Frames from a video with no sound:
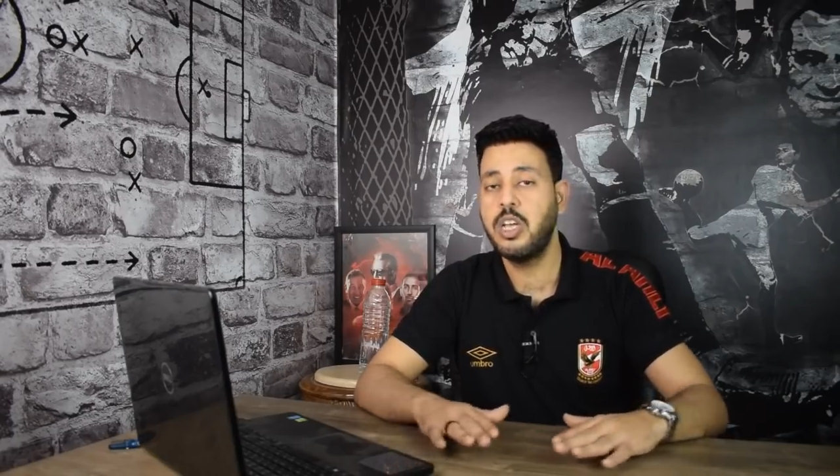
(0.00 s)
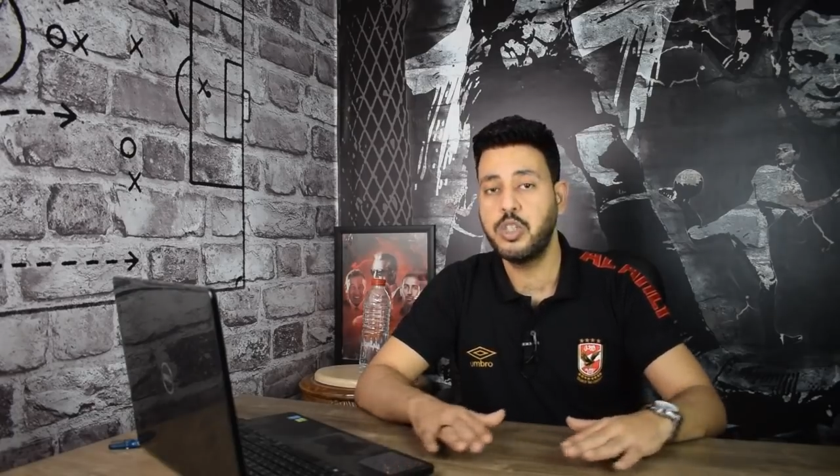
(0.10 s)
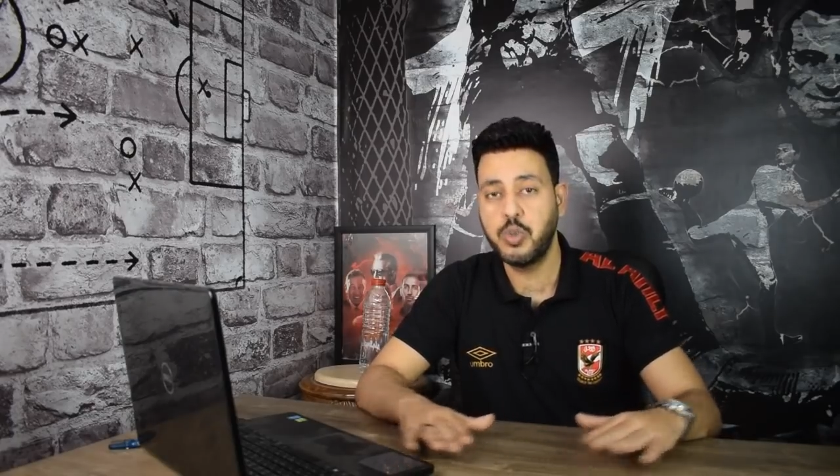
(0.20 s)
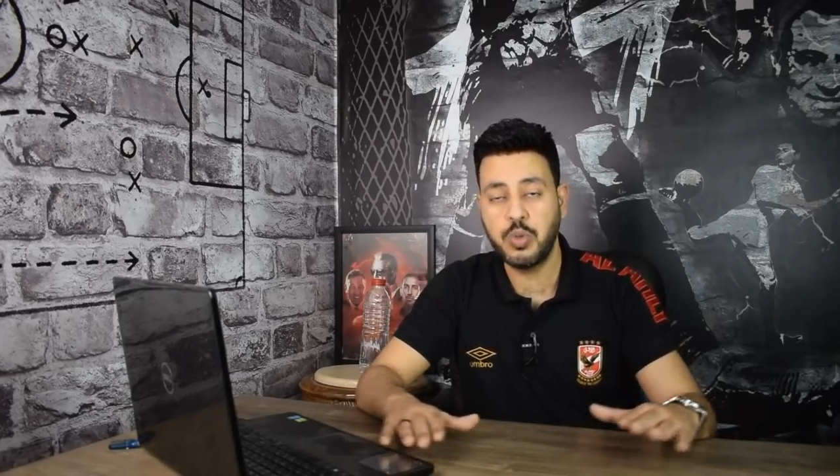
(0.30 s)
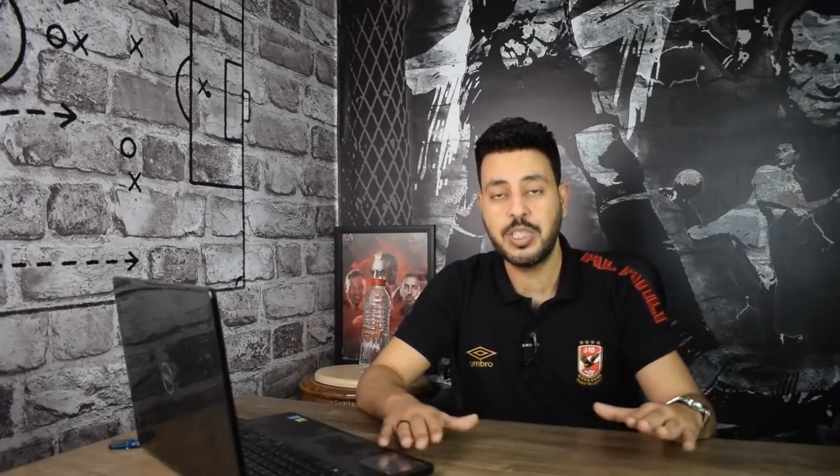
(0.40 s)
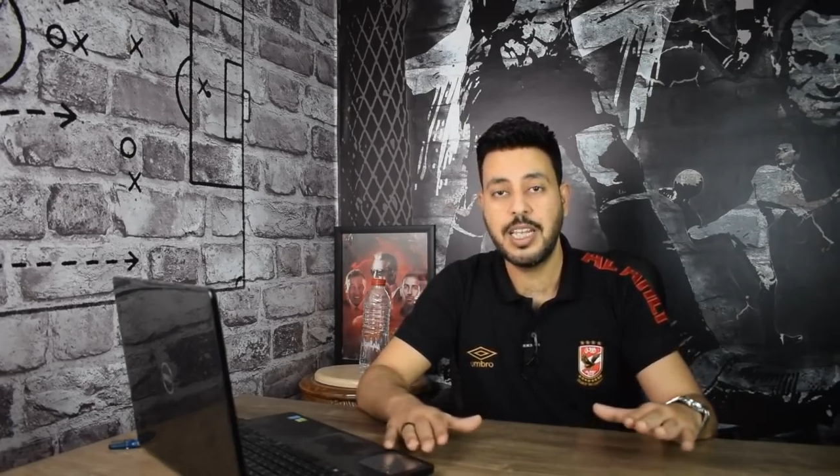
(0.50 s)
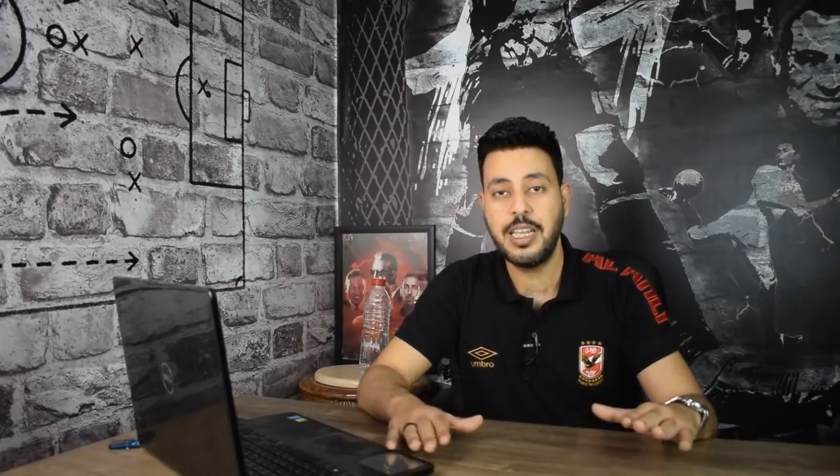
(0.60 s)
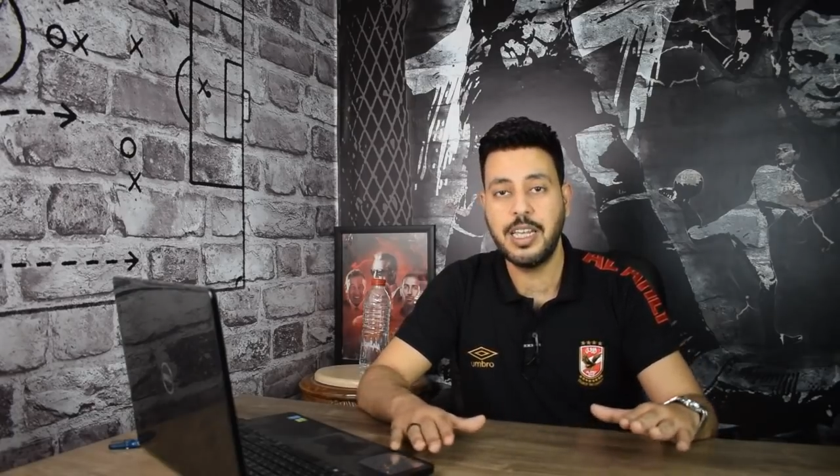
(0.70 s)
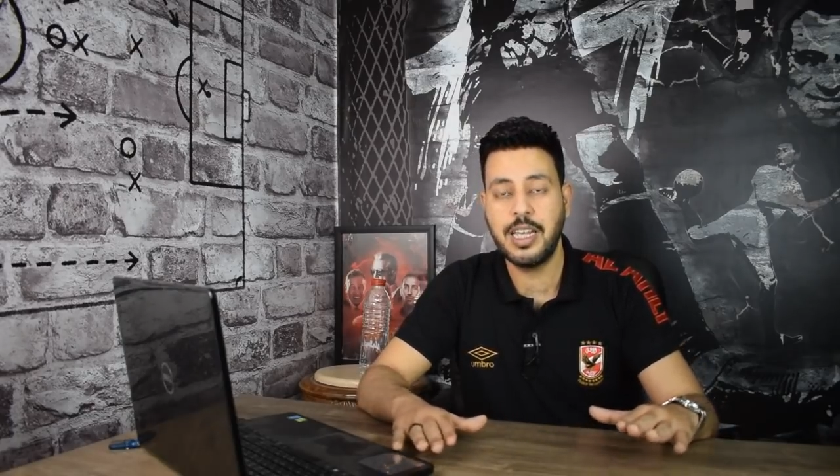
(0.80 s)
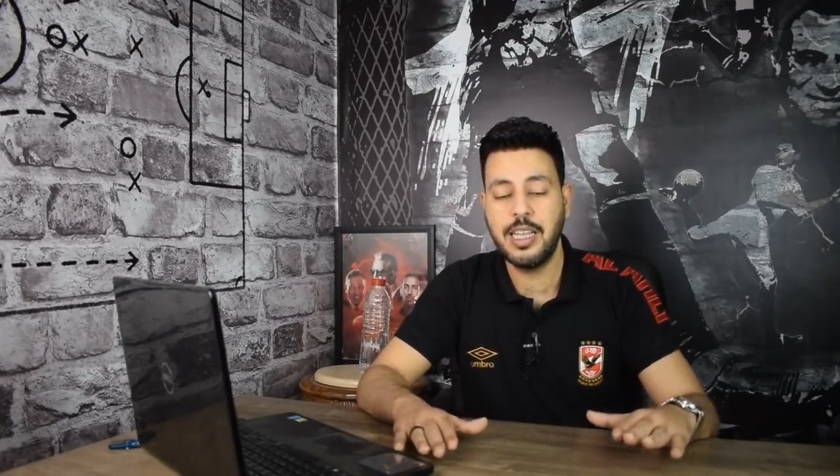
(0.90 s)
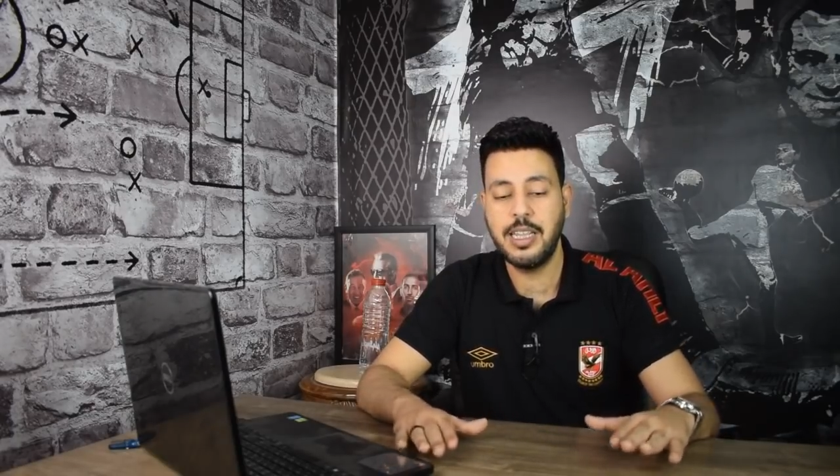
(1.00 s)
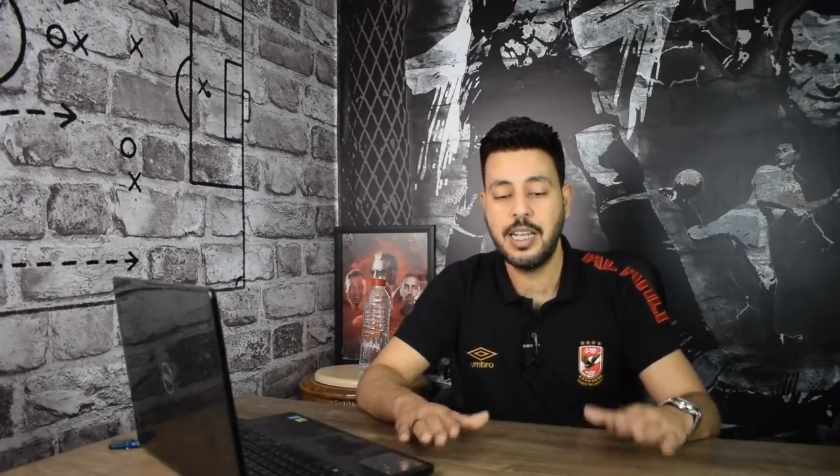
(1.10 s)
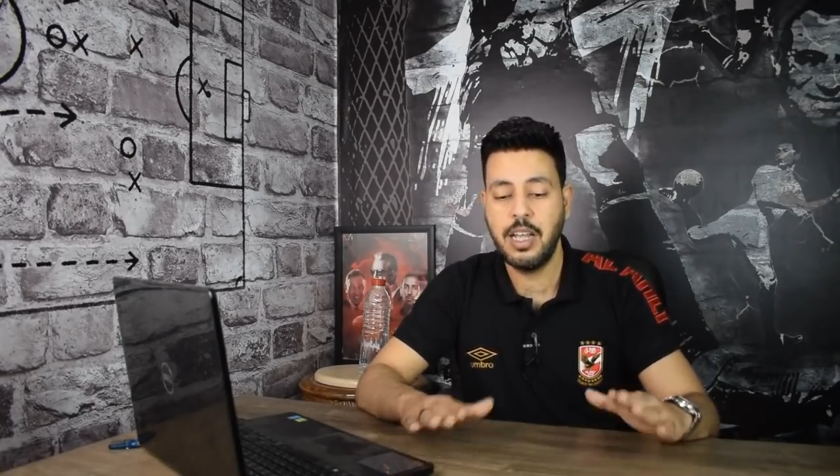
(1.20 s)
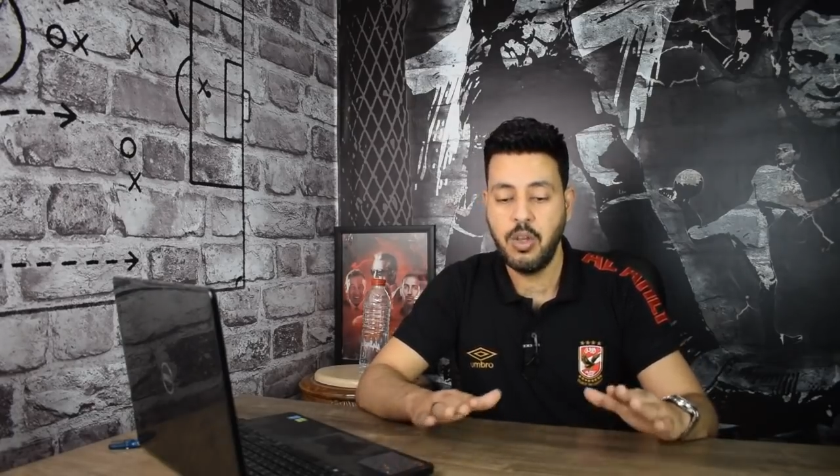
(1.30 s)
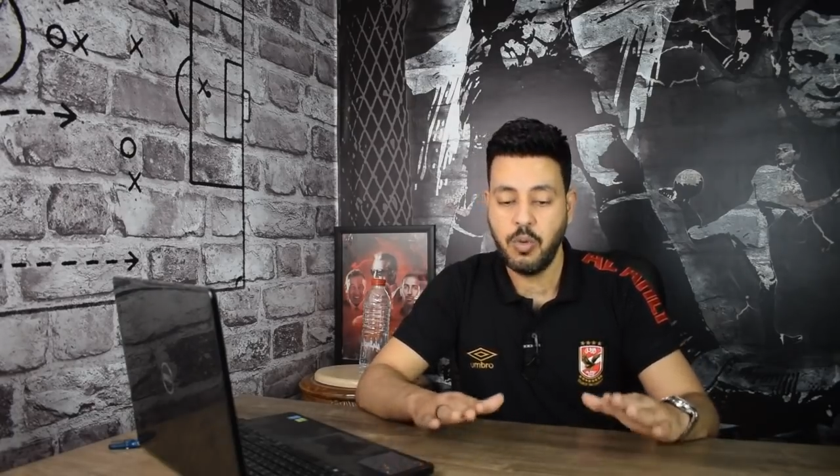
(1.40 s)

شوط سيء جدا